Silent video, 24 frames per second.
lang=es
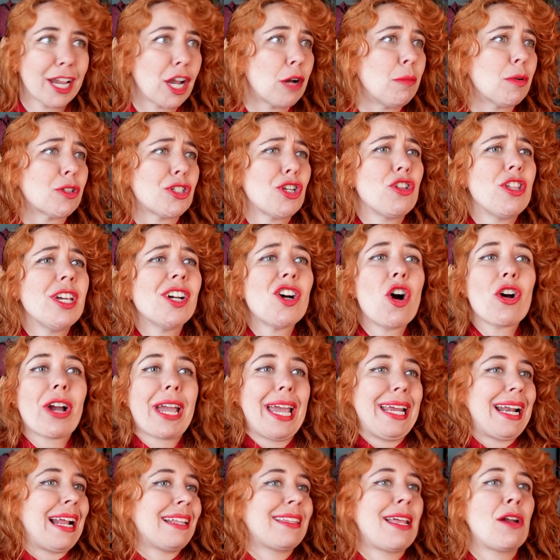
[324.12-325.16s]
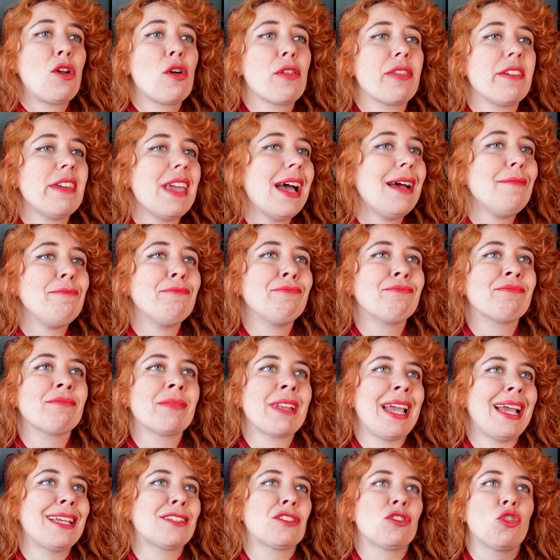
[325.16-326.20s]
Es como si yo digo que en Andalucía
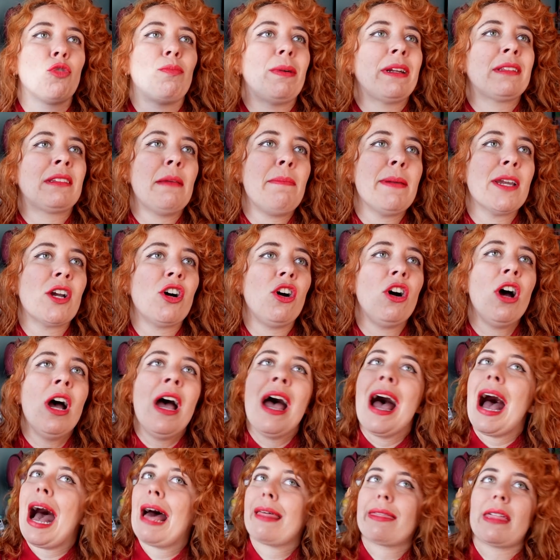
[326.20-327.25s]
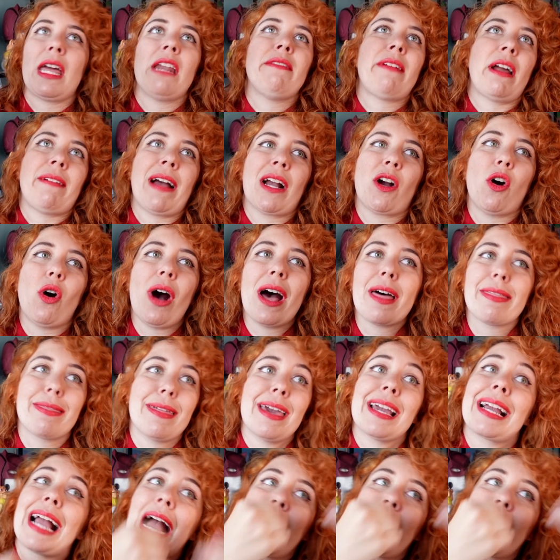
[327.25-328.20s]
mm, es súper típico hacer barbacoas de